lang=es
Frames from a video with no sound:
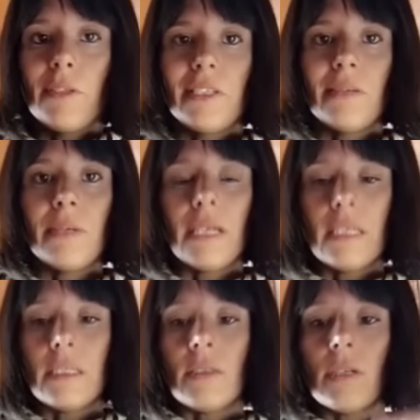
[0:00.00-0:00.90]
sin embrague,
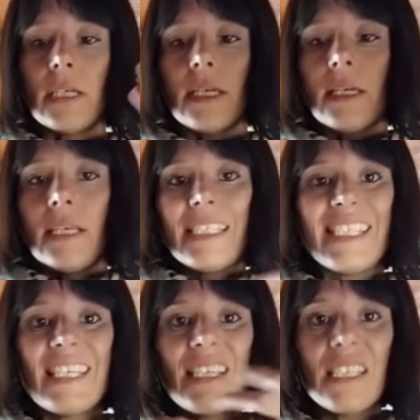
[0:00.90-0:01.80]
sino que
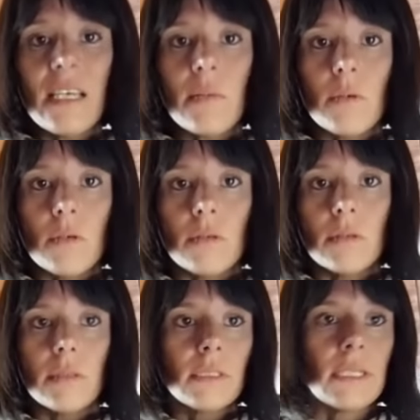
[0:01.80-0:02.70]
se desarmó,
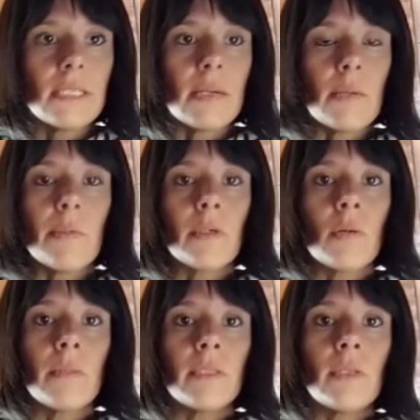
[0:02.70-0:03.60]
se desarmó por
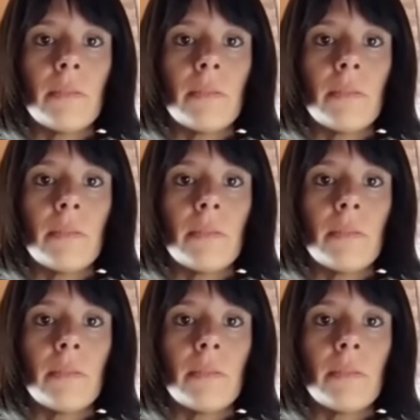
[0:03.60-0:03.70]
completo el